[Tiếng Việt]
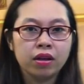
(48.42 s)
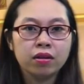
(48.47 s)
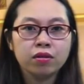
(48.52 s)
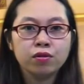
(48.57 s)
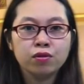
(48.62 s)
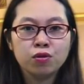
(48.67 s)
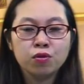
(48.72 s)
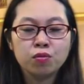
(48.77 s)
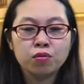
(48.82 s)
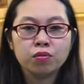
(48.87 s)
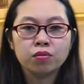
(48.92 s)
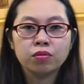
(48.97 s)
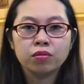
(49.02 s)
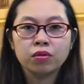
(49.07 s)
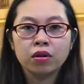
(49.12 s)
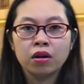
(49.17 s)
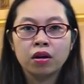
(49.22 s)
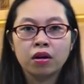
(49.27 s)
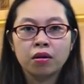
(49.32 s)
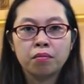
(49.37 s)
có tác
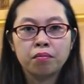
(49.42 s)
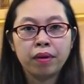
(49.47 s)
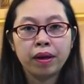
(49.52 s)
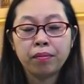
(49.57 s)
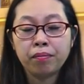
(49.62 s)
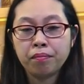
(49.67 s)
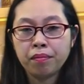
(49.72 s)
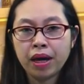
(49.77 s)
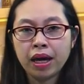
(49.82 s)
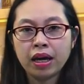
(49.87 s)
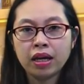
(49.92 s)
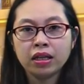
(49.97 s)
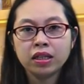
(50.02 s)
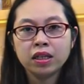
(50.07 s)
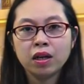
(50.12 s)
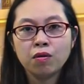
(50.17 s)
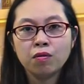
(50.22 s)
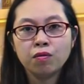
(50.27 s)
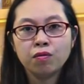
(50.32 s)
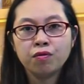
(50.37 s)
dụng mạnh mẽ
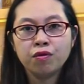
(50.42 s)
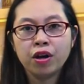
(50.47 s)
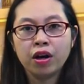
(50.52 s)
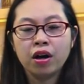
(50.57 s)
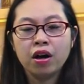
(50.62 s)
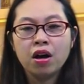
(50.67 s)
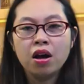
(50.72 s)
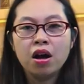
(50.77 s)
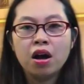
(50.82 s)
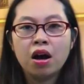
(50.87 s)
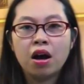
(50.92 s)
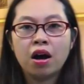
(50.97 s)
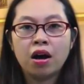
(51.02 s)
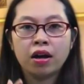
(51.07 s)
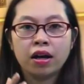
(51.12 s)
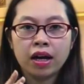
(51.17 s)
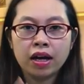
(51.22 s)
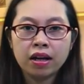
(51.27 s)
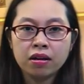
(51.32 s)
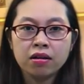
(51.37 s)
trong việc
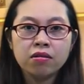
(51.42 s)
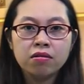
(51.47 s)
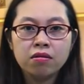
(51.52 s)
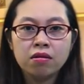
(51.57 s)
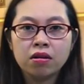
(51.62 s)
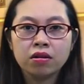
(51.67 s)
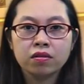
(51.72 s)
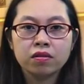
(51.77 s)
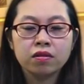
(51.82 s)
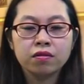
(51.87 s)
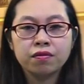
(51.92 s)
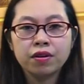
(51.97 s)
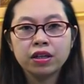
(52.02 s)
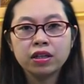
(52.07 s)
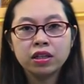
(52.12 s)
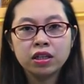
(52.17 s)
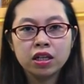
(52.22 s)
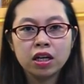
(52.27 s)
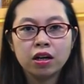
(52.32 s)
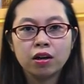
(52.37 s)
ngăn ngừa sự
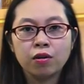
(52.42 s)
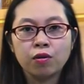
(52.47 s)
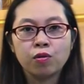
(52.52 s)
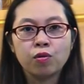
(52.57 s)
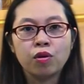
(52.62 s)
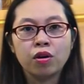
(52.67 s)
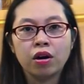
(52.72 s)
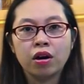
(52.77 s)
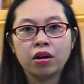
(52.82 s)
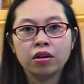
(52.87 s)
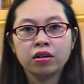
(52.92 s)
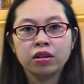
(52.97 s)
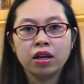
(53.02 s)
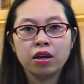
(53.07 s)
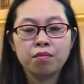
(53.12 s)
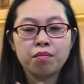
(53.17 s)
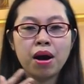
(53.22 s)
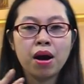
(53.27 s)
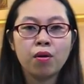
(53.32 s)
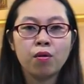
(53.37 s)
phát triển của
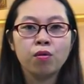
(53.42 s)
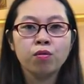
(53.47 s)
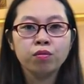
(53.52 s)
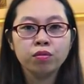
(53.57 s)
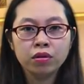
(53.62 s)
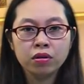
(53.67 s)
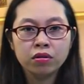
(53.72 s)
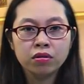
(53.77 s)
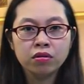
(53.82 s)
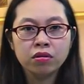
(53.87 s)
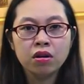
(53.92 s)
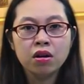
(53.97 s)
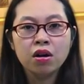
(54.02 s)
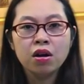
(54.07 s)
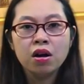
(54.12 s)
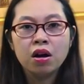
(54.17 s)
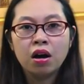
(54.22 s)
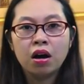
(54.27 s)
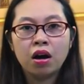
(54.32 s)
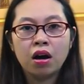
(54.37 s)
tế bào ung thư
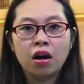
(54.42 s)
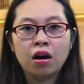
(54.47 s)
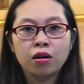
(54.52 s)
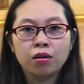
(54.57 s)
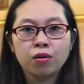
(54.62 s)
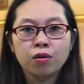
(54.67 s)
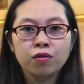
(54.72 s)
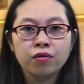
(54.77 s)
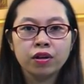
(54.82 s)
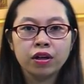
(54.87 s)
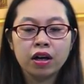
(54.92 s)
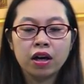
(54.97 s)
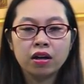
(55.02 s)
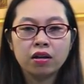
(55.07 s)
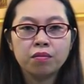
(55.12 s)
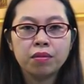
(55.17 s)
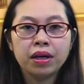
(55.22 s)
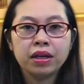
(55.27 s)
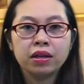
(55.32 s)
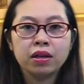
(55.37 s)
đối với
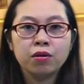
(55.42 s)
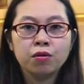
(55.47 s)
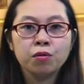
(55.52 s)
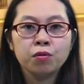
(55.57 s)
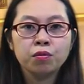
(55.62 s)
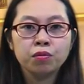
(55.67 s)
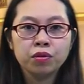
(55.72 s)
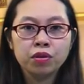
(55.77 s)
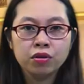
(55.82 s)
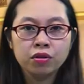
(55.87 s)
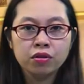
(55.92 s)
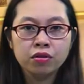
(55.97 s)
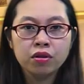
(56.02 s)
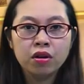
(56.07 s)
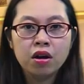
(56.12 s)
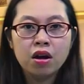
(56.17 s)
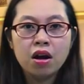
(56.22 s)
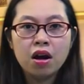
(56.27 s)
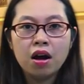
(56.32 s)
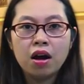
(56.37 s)
các bệnh nhân ung thư.
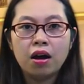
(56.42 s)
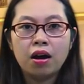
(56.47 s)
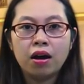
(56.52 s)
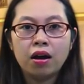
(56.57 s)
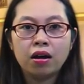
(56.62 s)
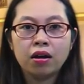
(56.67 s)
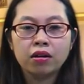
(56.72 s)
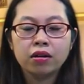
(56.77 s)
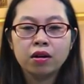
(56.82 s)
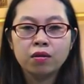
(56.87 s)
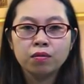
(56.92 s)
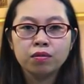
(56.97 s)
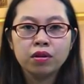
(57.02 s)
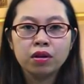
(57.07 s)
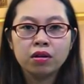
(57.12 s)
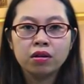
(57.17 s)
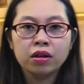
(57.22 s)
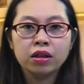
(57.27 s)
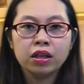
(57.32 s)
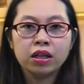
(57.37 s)
Đồng
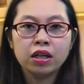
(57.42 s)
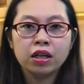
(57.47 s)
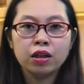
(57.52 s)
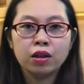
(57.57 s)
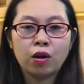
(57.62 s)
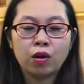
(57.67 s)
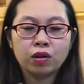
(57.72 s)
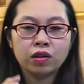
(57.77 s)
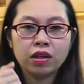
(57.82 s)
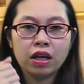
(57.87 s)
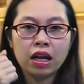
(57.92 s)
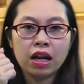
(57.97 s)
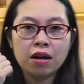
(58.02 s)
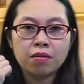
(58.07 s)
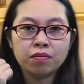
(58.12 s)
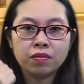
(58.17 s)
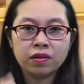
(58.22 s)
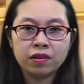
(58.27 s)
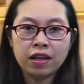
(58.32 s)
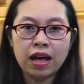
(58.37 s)
thời thì nó sẽ
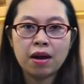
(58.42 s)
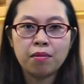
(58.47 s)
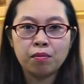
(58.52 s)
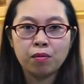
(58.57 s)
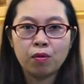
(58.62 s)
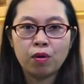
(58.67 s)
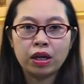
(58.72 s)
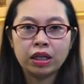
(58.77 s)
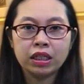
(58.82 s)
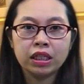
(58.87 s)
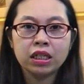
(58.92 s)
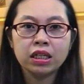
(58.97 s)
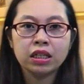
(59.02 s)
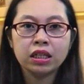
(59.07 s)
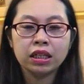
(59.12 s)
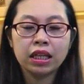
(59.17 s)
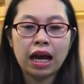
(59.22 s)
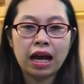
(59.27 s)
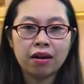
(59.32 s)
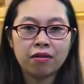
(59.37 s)
làm giảm quá
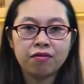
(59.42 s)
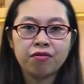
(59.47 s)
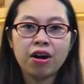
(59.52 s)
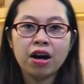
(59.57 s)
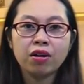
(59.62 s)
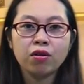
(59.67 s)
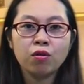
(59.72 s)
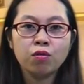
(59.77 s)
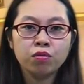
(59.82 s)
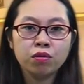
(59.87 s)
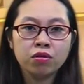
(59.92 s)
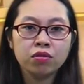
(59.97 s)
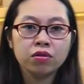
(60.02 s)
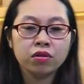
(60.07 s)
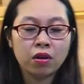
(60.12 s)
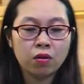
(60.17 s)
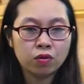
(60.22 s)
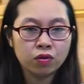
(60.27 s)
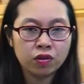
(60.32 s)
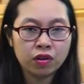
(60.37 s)
trình tái phát ung
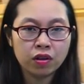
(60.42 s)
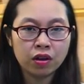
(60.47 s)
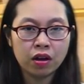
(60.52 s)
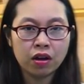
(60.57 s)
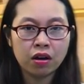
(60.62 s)
thư sau